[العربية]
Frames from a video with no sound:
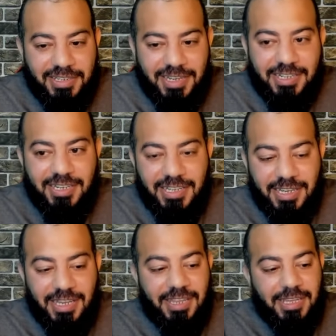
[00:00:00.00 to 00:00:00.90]
انا
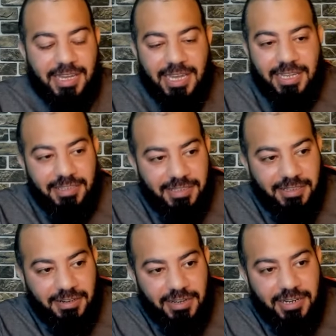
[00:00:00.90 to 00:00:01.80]
هذا كان
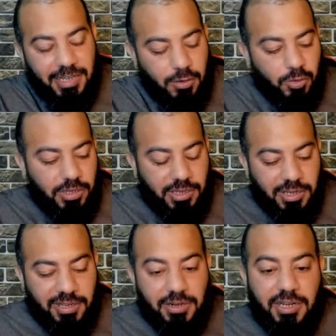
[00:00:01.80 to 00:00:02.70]
تكرار او
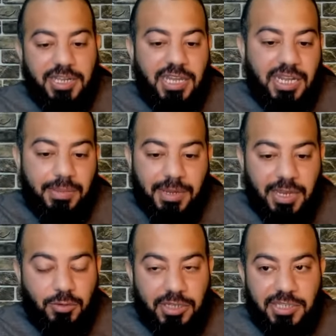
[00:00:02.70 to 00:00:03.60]
اقرار كلامك
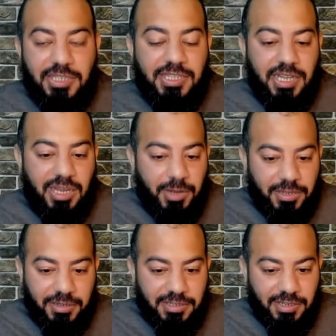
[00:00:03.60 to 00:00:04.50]
او نتيجه كلام
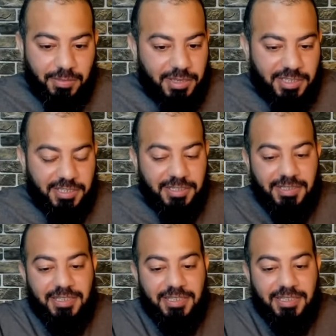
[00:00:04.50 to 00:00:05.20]
حضرتك بس